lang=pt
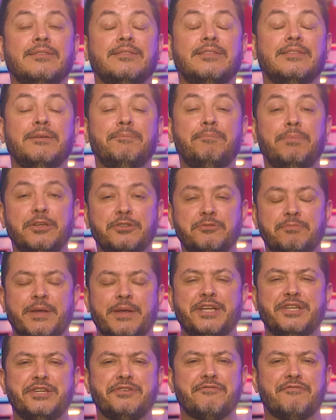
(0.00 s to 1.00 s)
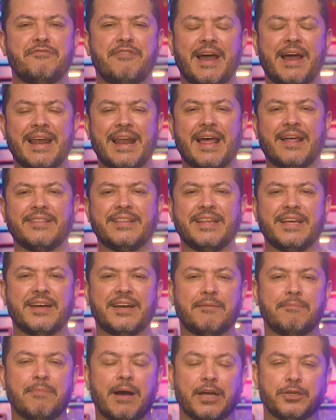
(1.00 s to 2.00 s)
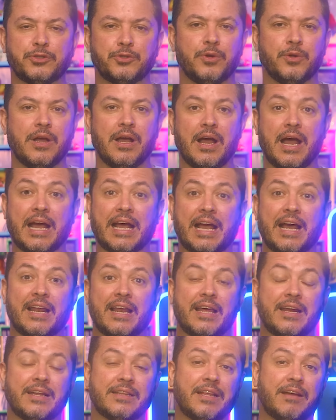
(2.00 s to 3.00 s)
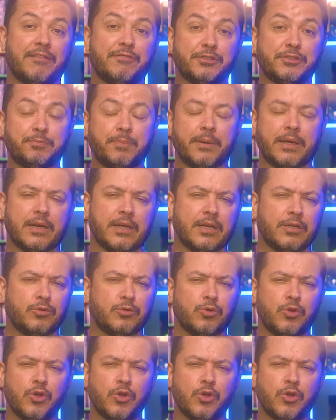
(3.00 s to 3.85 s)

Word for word: simplesmente vai ladeira abaixo. A galera tava esperando